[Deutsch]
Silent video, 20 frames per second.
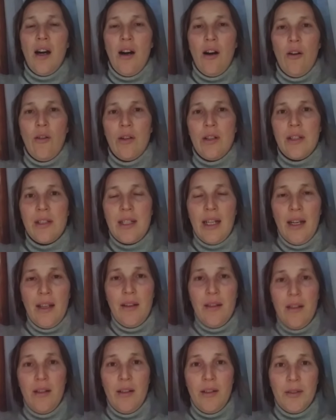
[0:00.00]
Und
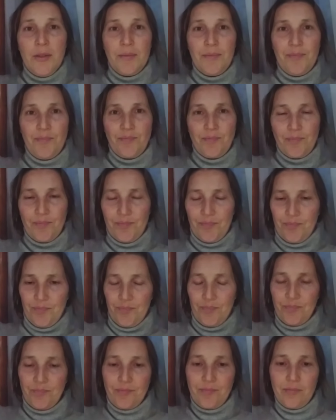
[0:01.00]
dann
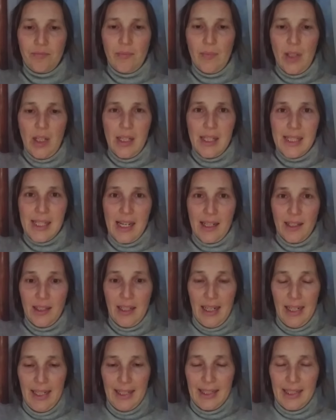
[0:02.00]
äh, sagt
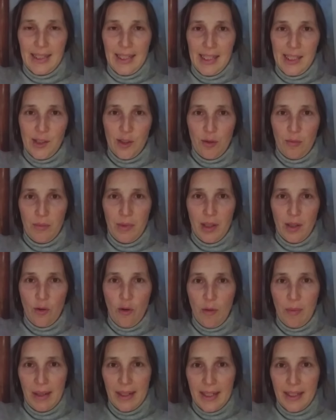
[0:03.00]
Heilige Geist zu mir,
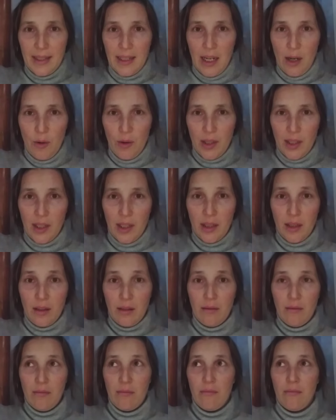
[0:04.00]
guck mal genau
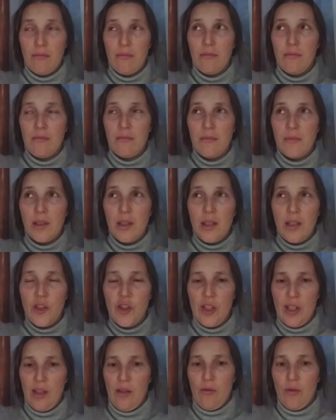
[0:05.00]
hin.
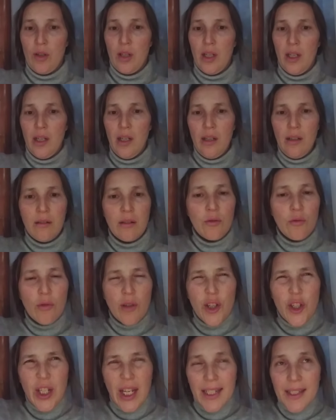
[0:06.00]
Ich sage, okay, dann
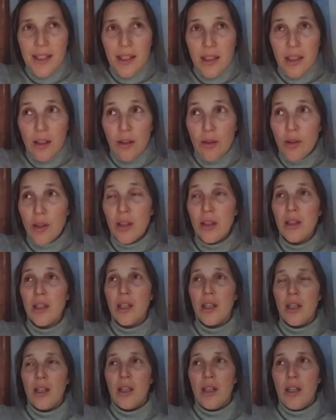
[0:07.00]
gucke ich ganz genau hin.
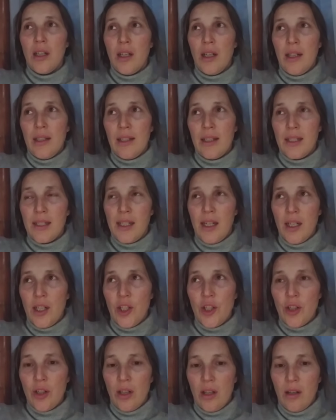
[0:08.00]
Dann sage
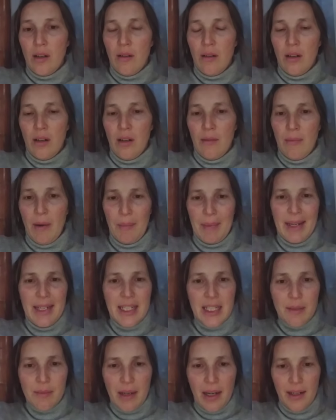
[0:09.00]
ich,
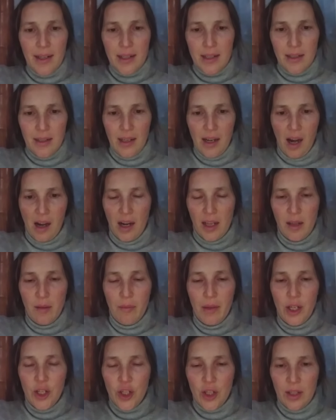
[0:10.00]
Moment mal, da sind ja gar keine
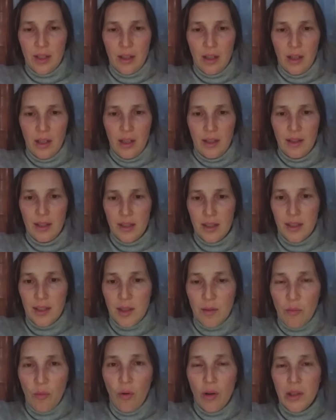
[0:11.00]
Menschen. Das sind
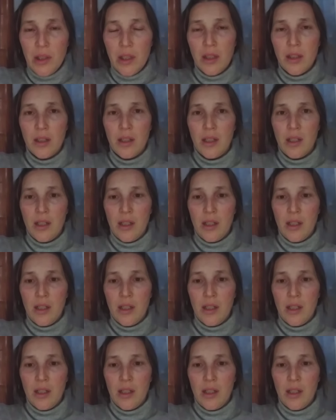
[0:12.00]
Dämonen.